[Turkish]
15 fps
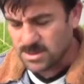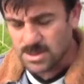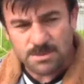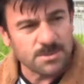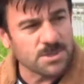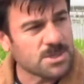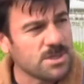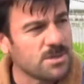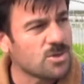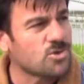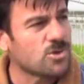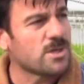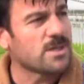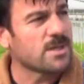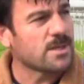E tabii
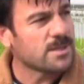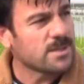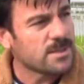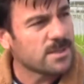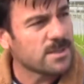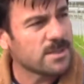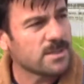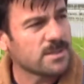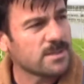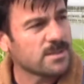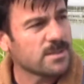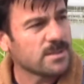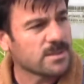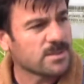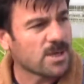şimdi şu anda e,
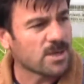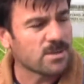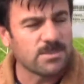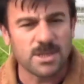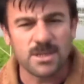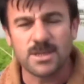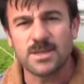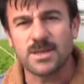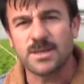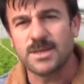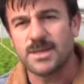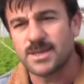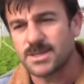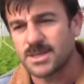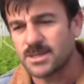tarım
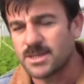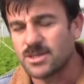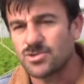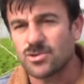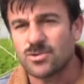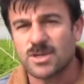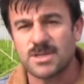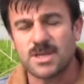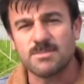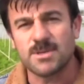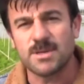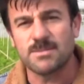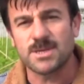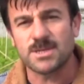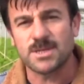alanları gerçekten çok
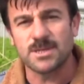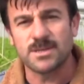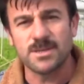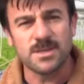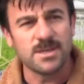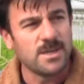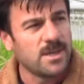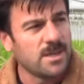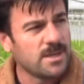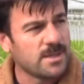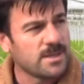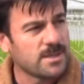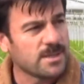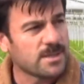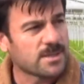azalmaya başladı
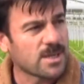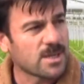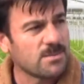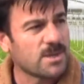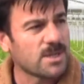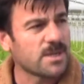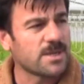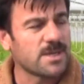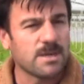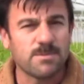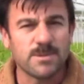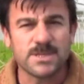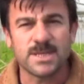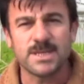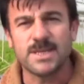e, tarım alanı
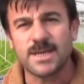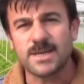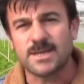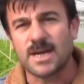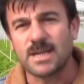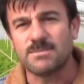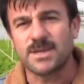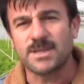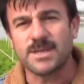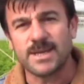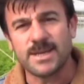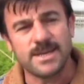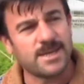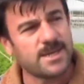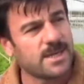yapılacak yer kalmadı.
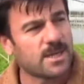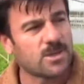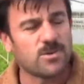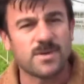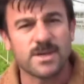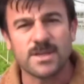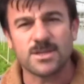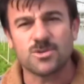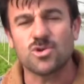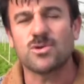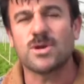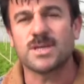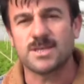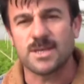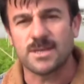Hele hele Yalova'da
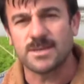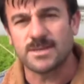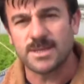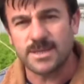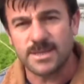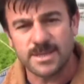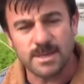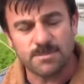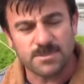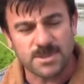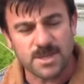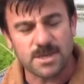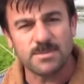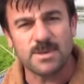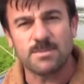çok azaldı. Yani yap,
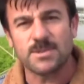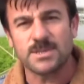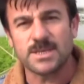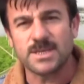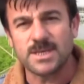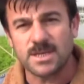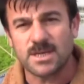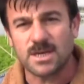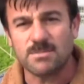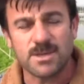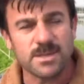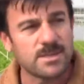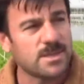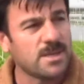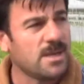tarım yapılacak yer
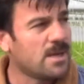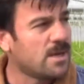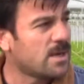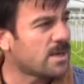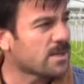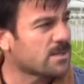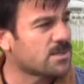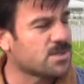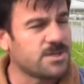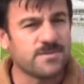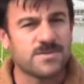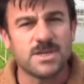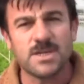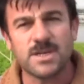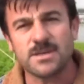kalmadı. Artık
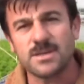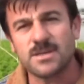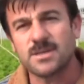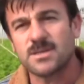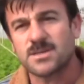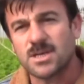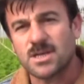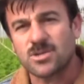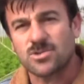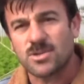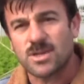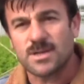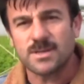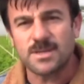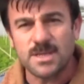çiftçiler e, sağa
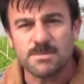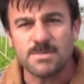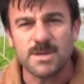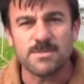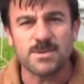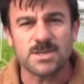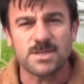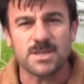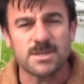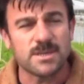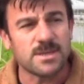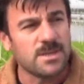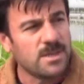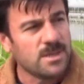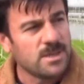sola gitmeye
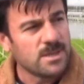başladı.